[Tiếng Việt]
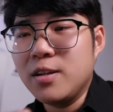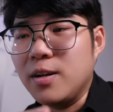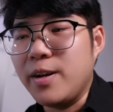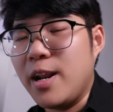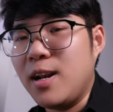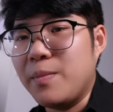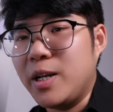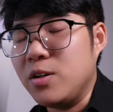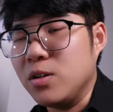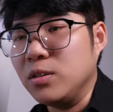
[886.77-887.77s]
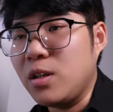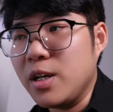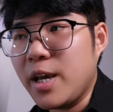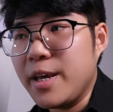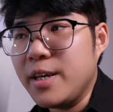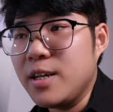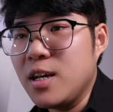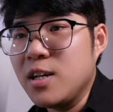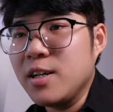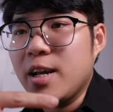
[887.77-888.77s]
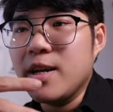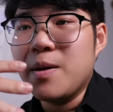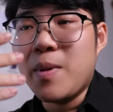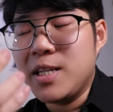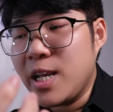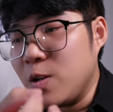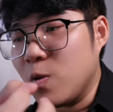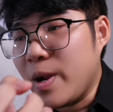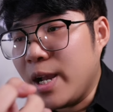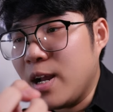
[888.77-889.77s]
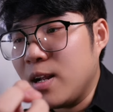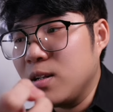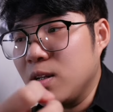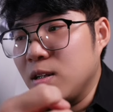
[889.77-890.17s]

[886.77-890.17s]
đừng để nó làm ảnh hưởng tới cái cái cái mindset của các bạn ha